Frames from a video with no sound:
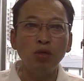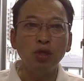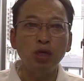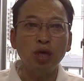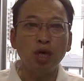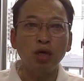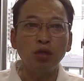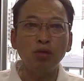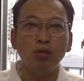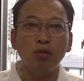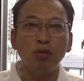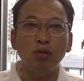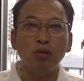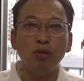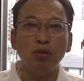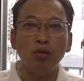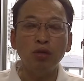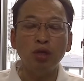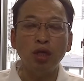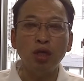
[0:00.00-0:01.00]
意外
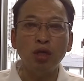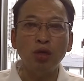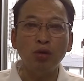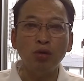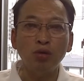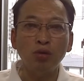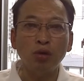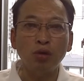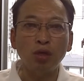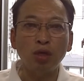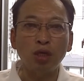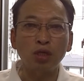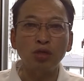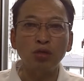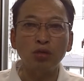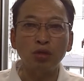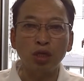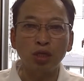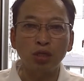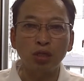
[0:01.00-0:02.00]
と寝ておる時が
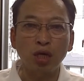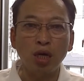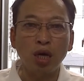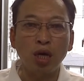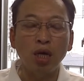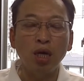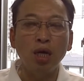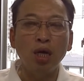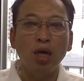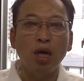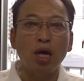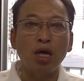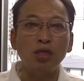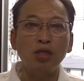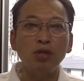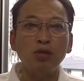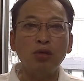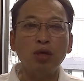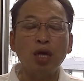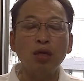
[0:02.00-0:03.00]
そうですが
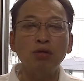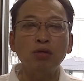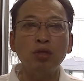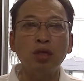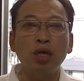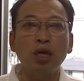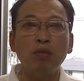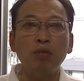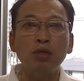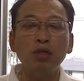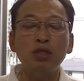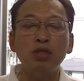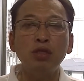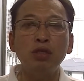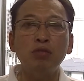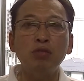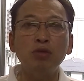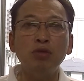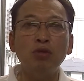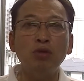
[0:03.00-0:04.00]
汗をかくんでやっぱり
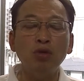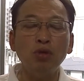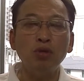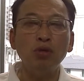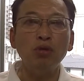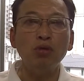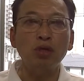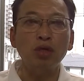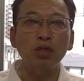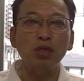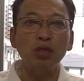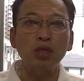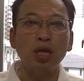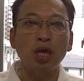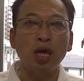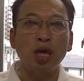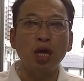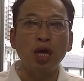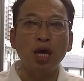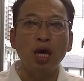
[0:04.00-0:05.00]
水分補給のはです
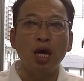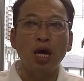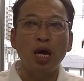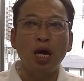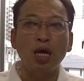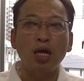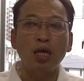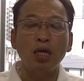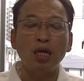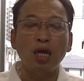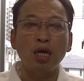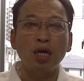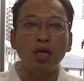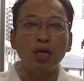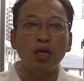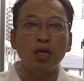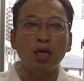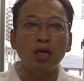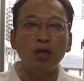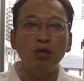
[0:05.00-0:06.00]
ね墓なんか
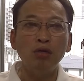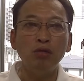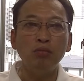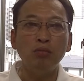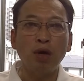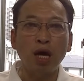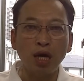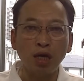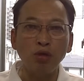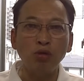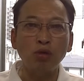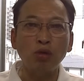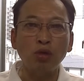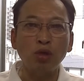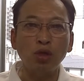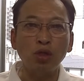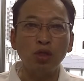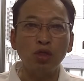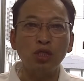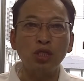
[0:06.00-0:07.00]
行かれる前の
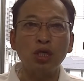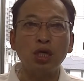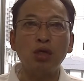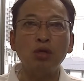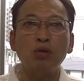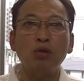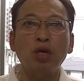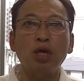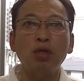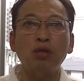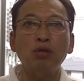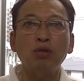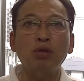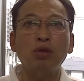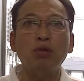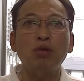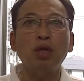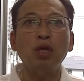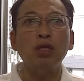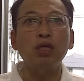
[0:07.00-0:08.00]
時にしっかり取られとっ
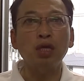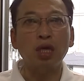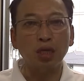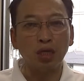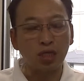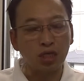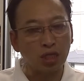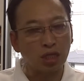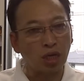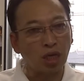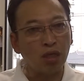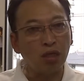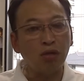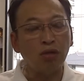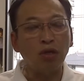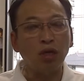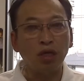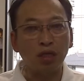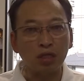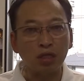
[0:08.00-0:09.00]
た方がいいんじゃないしっかり
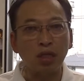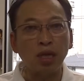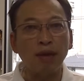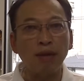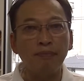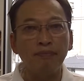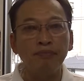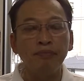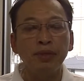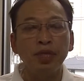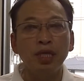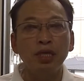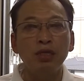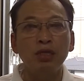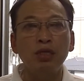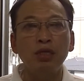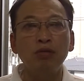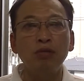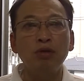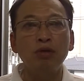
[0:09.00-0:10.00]
床ですね
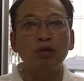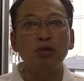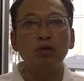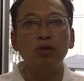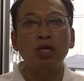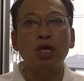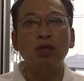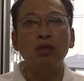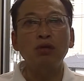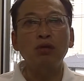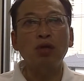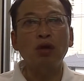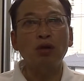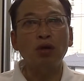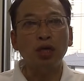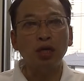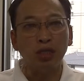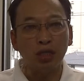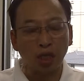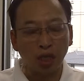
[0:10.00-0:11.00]
水分補給されとった方
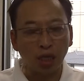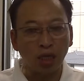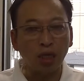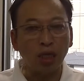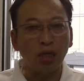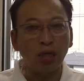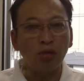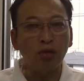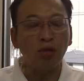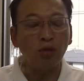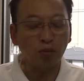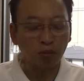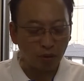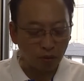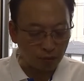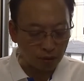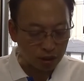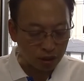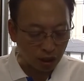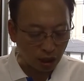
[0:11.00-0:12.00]
がいいんじゃないかなと思
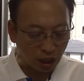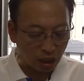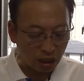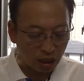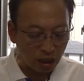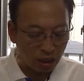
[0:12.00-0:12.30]
いました。